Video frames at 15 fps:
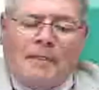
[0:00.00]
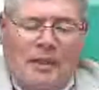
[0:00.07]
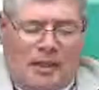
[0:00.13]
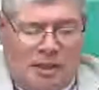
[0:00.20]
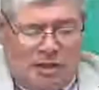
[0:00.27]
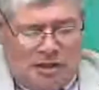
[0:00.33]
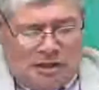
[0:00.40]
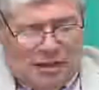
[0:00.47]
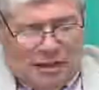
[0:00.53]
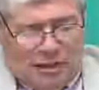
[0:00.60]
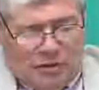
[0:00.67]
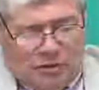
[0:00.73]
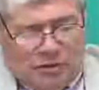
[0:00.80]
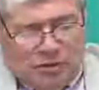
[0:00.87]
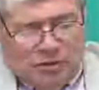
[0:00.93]
Esa era la
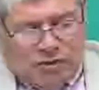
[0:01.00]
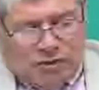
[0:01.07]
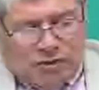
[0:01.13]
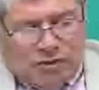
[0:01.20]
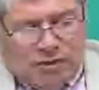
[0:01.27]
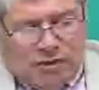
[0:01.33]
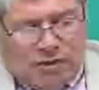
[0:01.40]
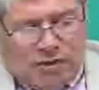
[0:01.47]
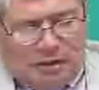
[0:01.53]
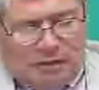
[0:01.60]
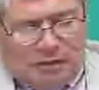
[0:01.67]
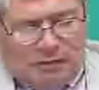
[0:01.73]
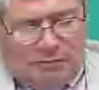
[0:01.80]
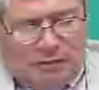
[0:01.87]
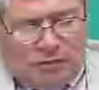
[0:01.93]
condición del, del,
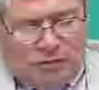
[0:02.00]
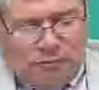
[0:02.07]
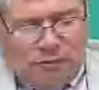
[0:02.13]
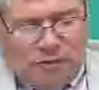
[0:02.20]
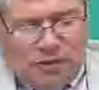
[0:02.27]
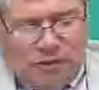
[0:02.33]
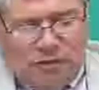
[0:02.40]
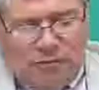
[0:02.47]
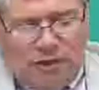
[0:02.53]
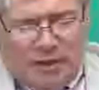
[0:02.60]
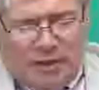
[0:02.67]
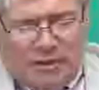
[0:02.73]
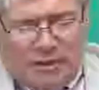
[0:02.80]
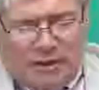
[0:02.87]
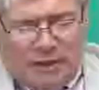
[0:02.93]
leproso. ¿Por qué no podían
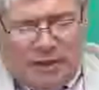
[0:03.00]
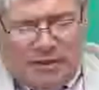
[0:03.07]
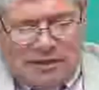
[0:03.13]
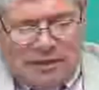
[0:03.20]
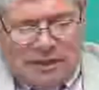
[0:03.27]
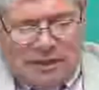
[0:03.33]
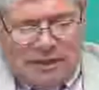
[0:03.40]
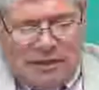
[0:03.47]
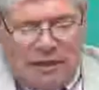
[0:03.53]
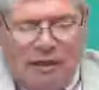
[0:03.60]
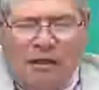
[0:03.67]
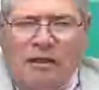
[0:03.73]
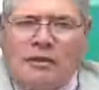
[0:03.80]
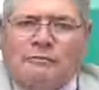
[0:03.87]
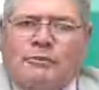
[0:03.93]
acercarse a nadie?
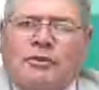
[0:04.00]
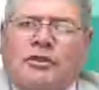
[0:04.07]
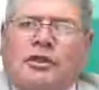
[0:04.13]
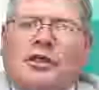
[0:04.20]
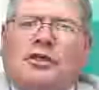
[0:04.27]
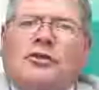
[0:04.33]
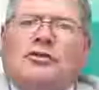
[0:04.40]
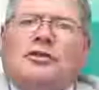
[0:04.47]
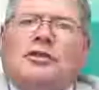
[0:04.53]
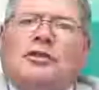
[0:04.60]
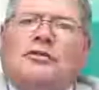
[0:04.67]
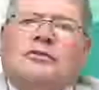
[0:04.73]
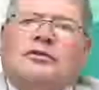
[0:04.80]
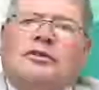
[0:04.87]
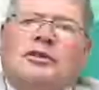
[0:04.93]
Porque ellos se
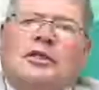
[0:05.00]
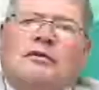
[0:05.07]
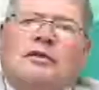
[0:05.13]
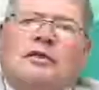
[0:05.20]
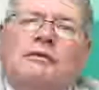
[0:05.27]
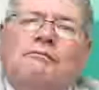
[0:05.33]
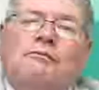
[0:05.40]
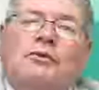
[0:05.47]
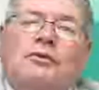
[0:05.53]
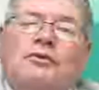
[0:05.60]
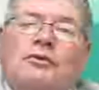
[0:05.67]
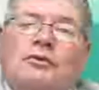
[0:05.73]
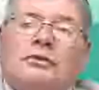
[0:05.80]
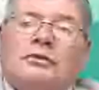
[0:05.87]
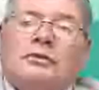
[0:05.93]
consideraban
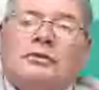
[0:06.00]
inmundos.